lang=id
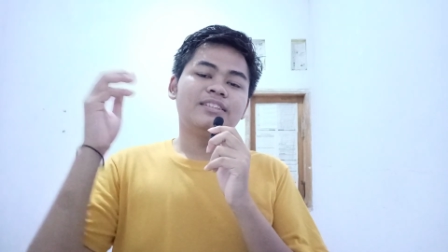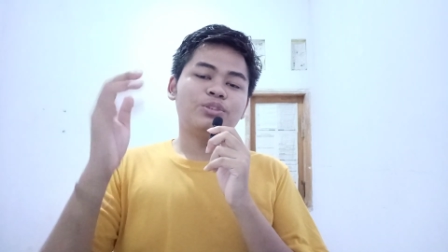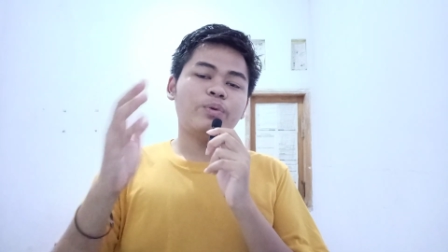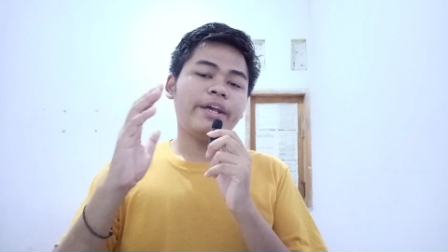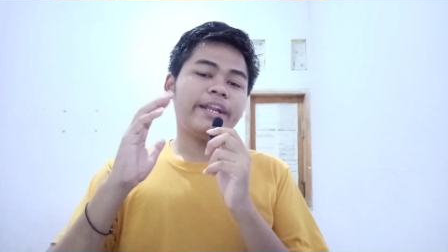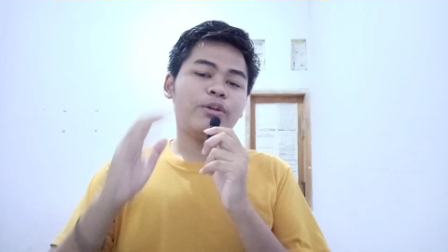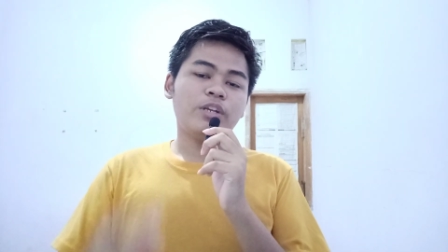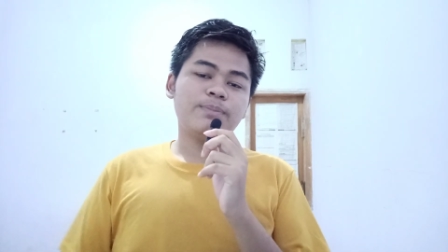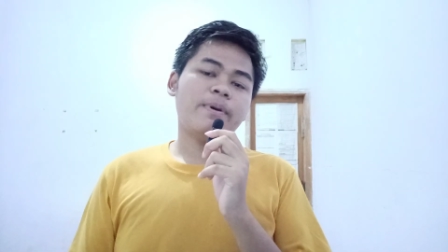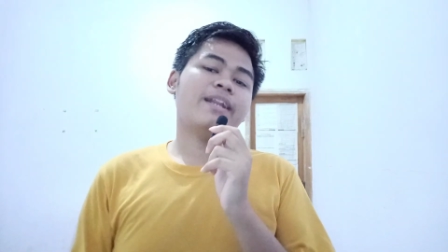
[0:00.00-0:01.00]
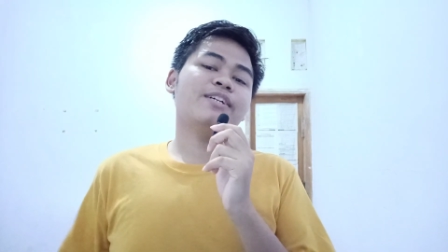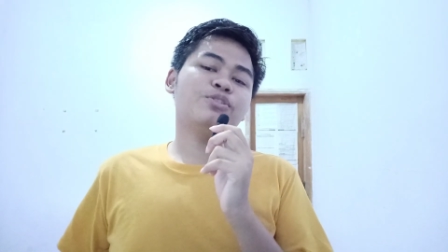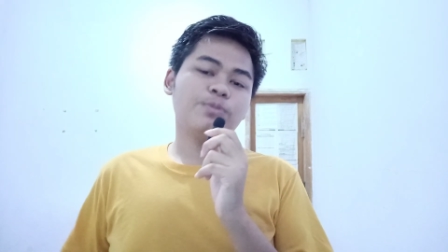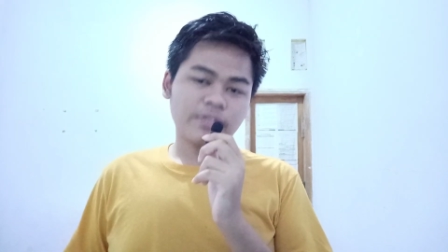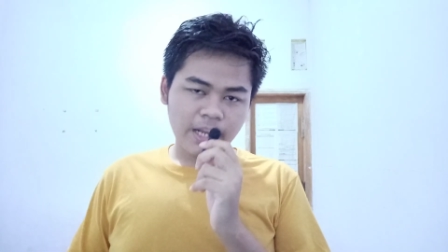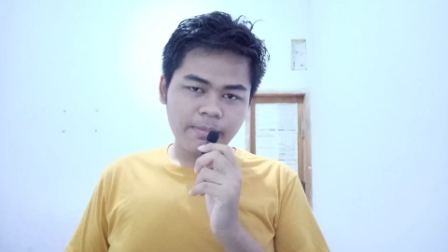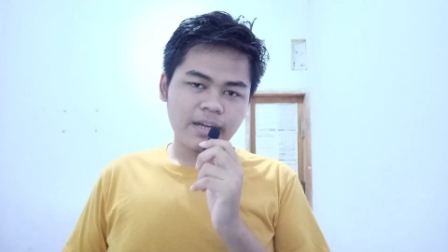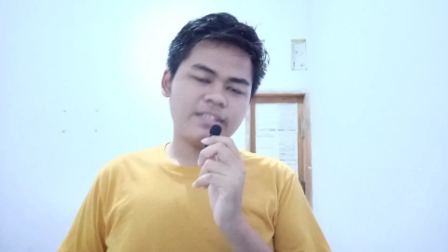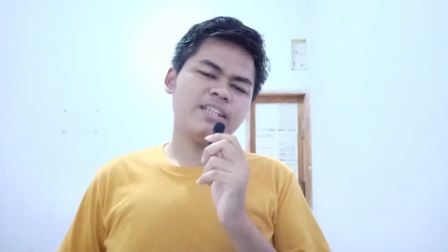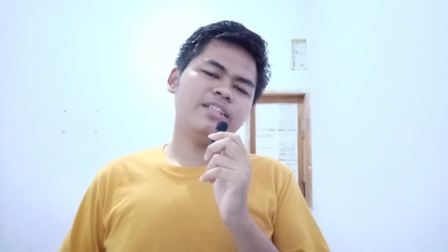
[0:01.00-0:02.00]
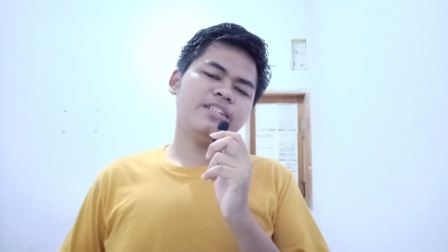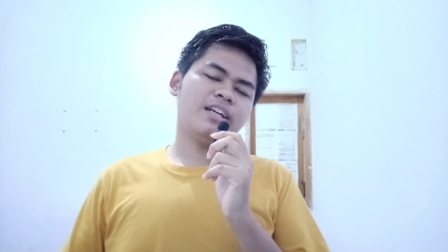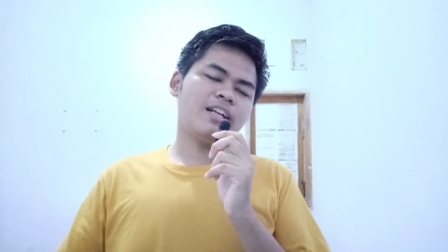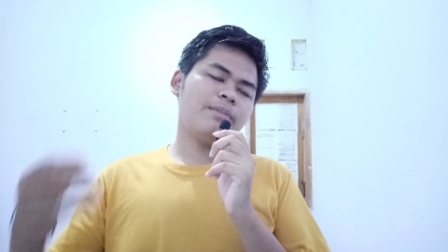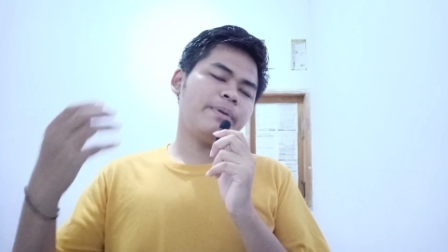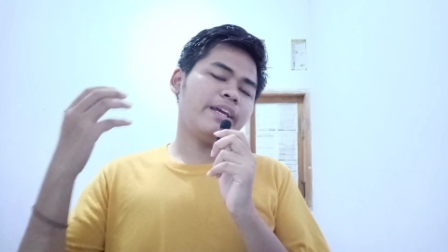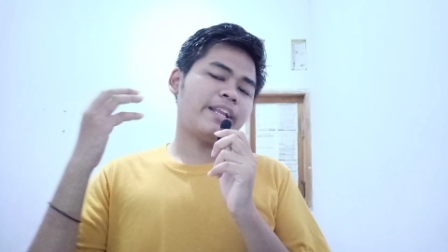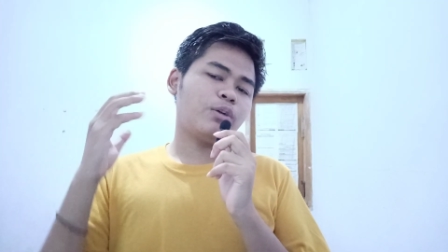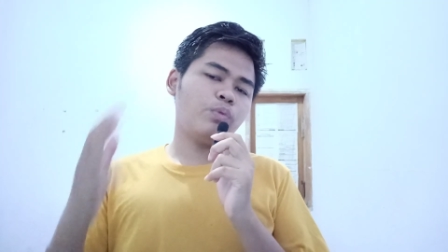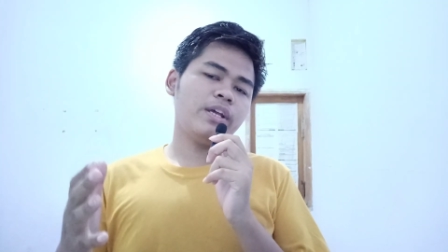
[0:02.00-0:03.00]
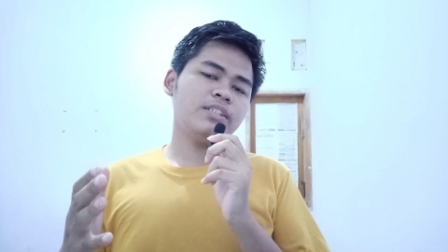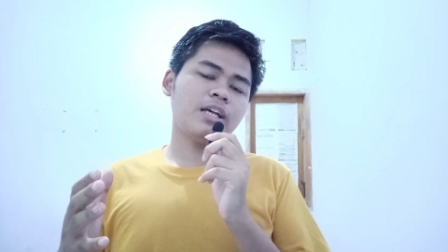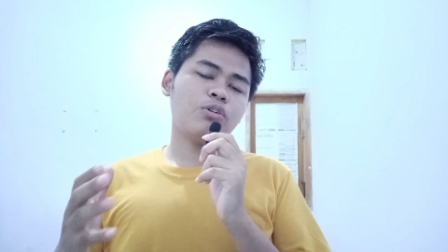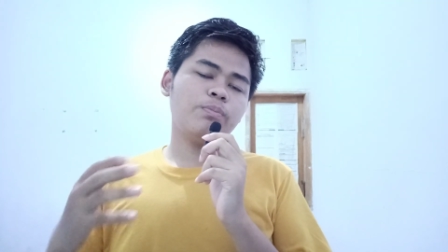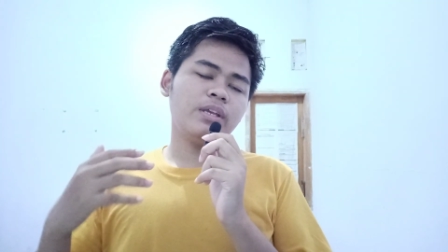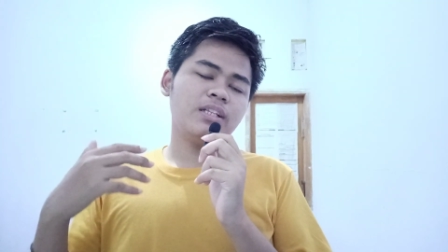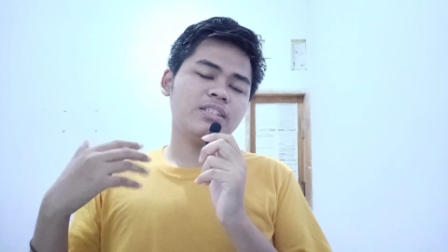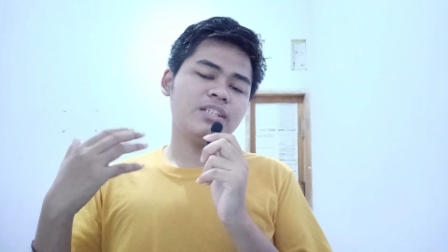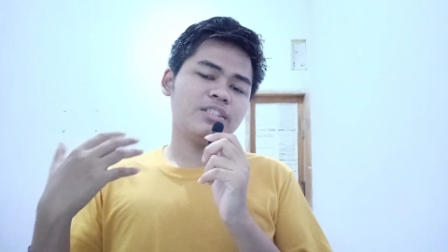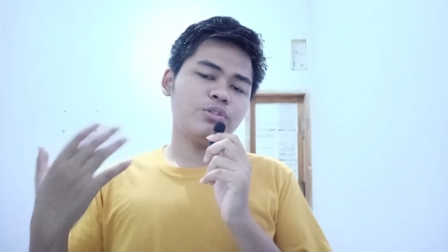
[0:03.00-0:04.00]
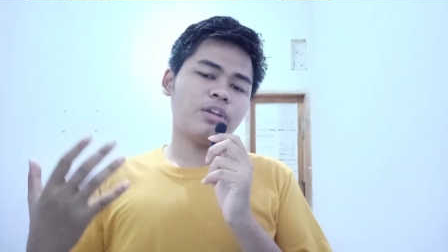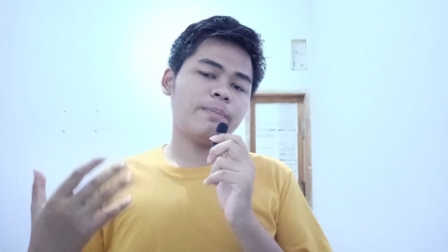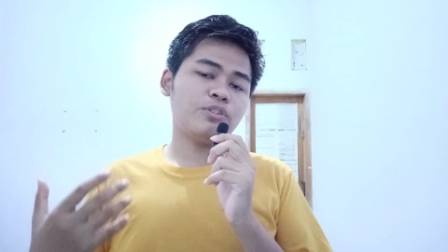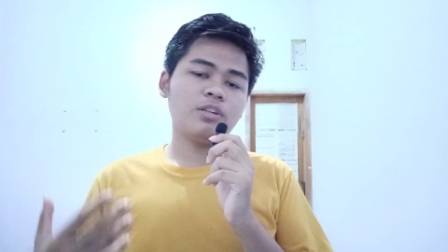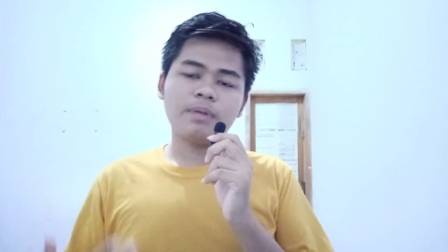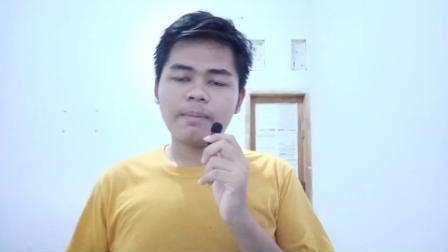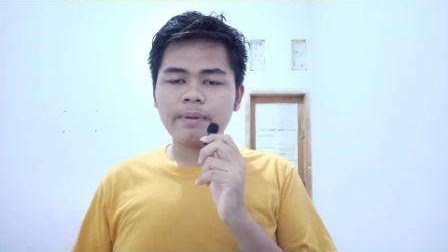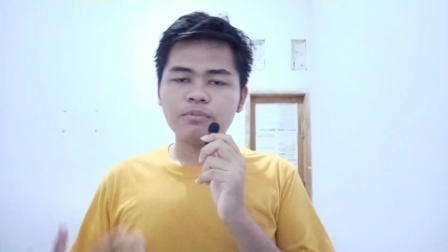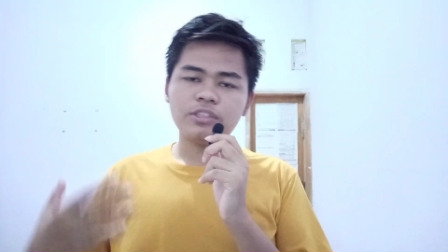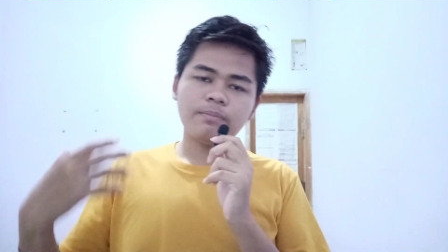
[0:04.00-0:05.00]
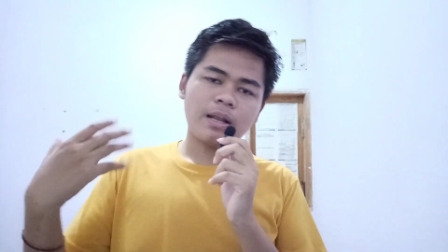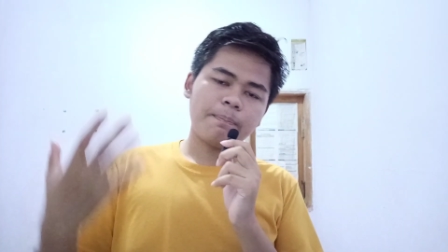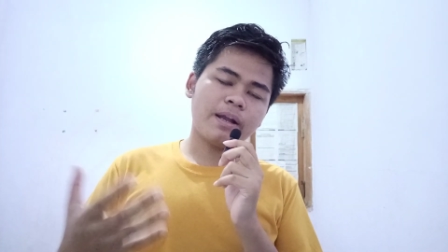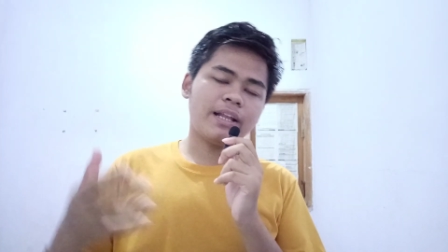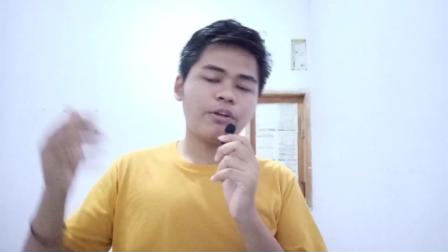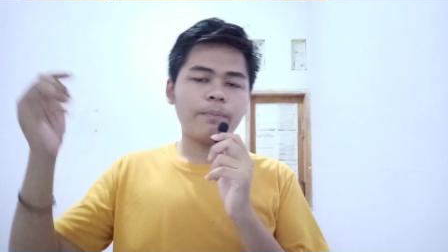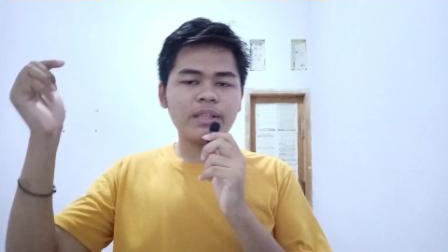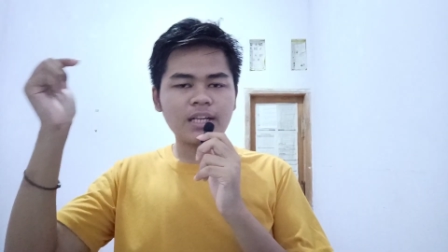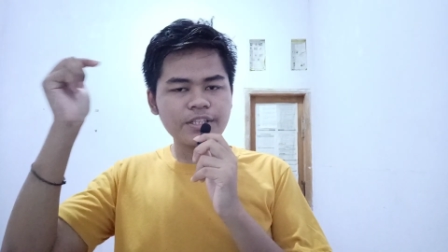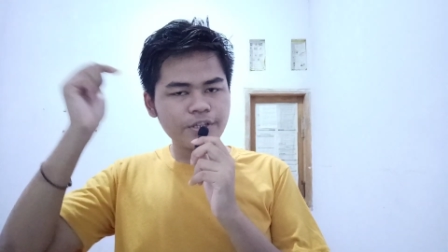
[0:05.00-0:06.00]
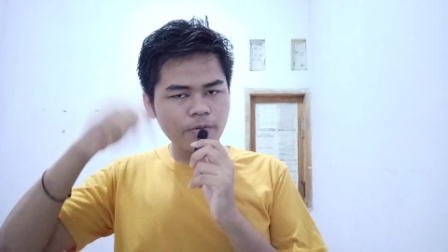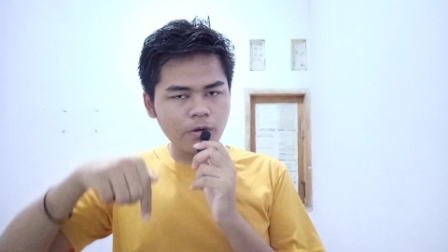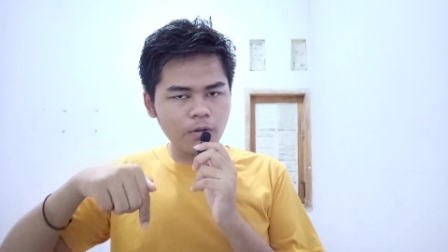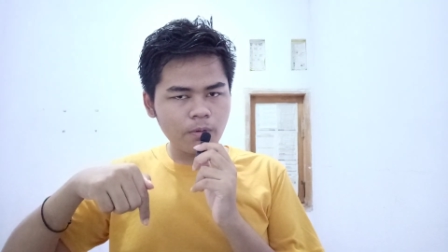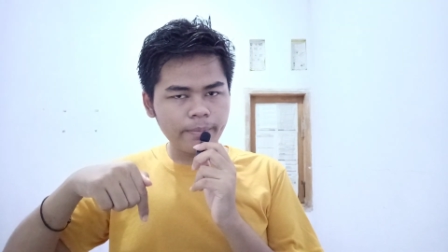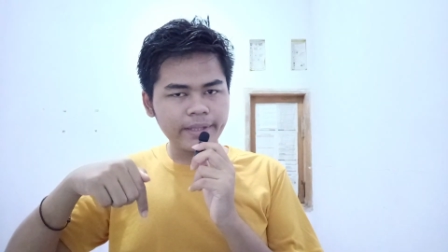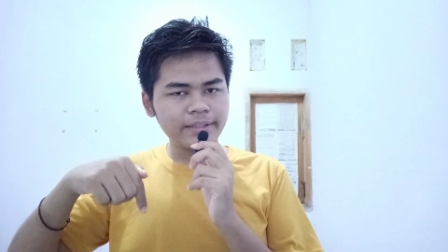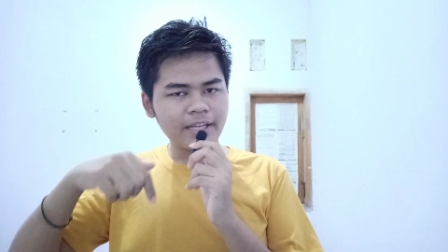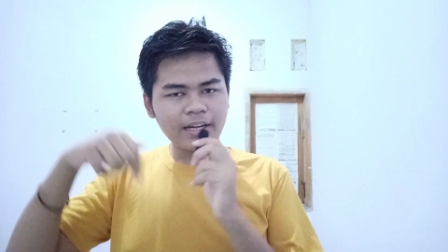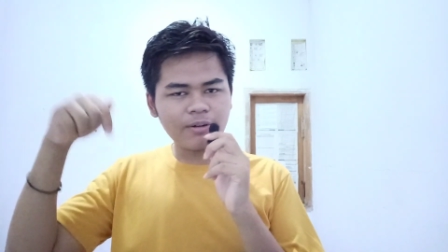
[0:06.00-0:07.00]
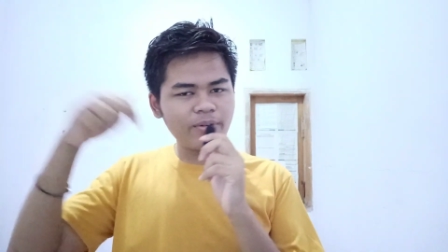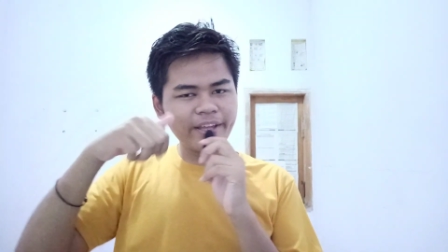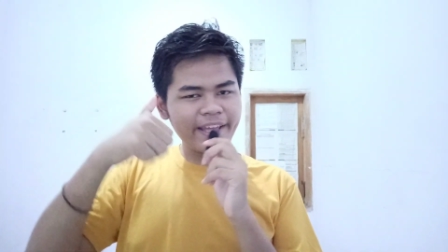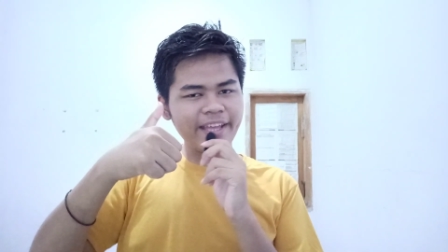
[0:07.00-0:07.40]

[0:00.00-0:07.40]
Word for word: sesuai request para subscriber. Jadi jika kalian pengen request, aku bikin jeduk-jeduk episode berapa, musim berapa, kalian komentar aja di kolom komentar, oke?